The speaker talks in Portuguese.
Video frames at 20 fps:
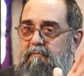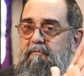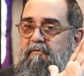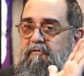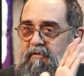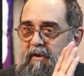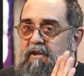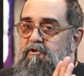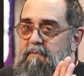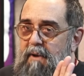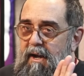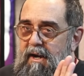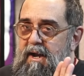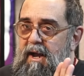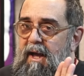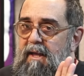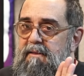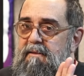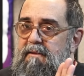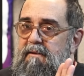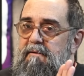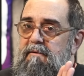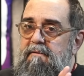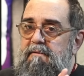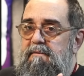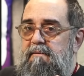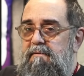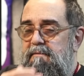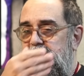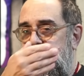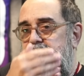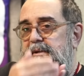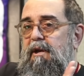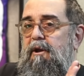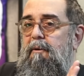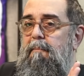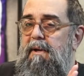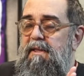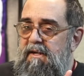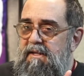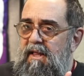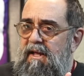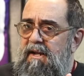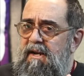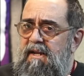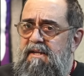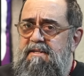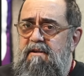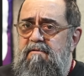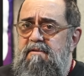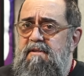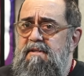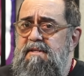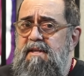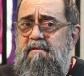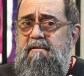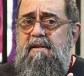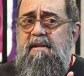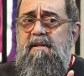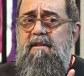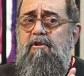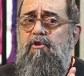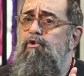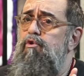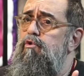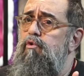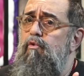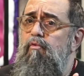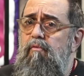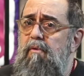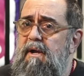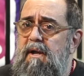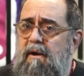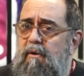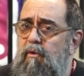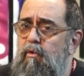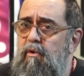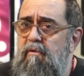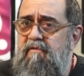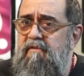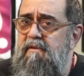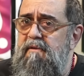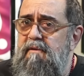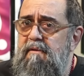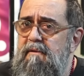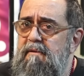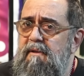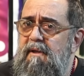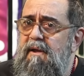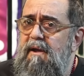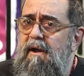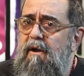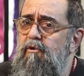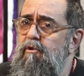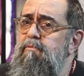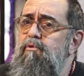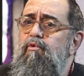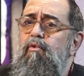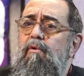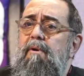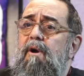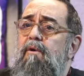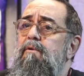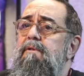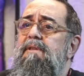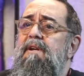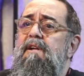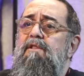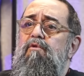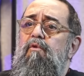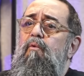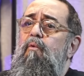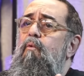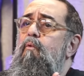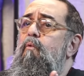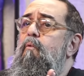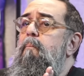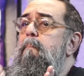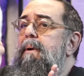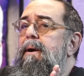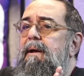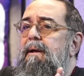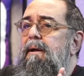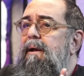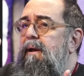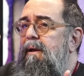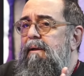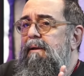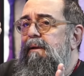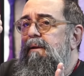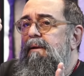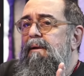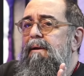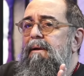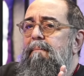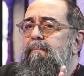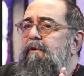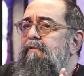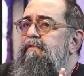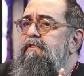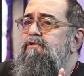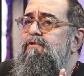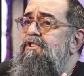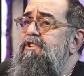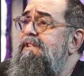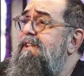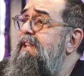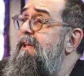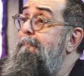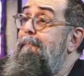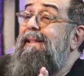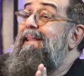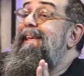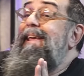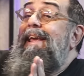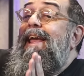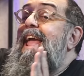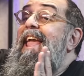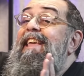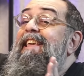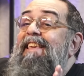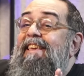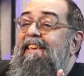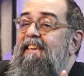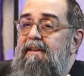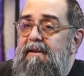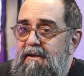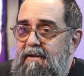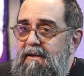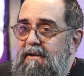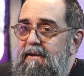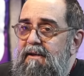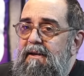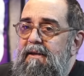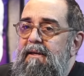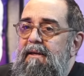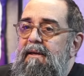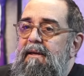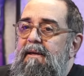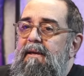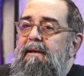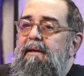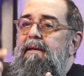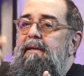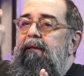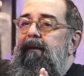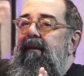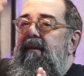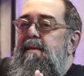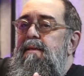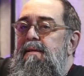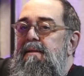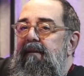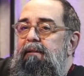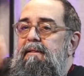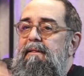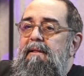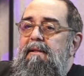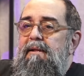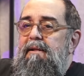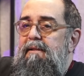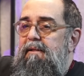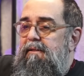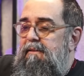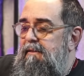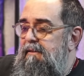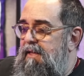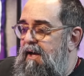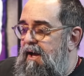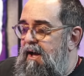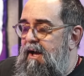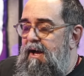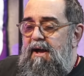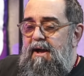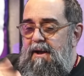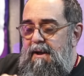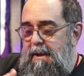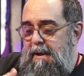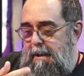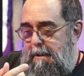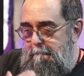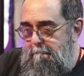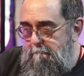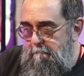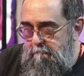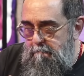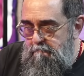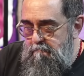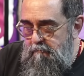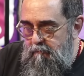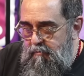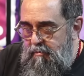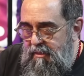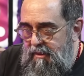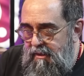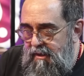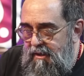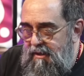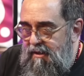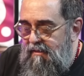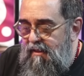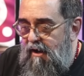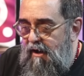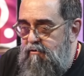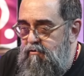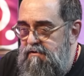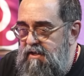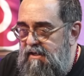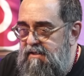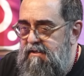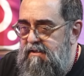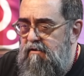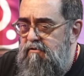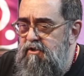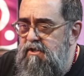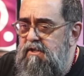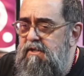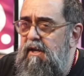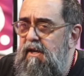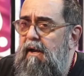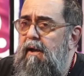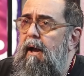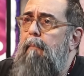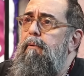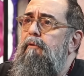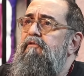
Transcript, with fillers: fez uma carta, uma declaração dizendo que nunca houve, o Globo nunca contratou uma professora, de inglês para ninguém. E na, na acusação diz que a, a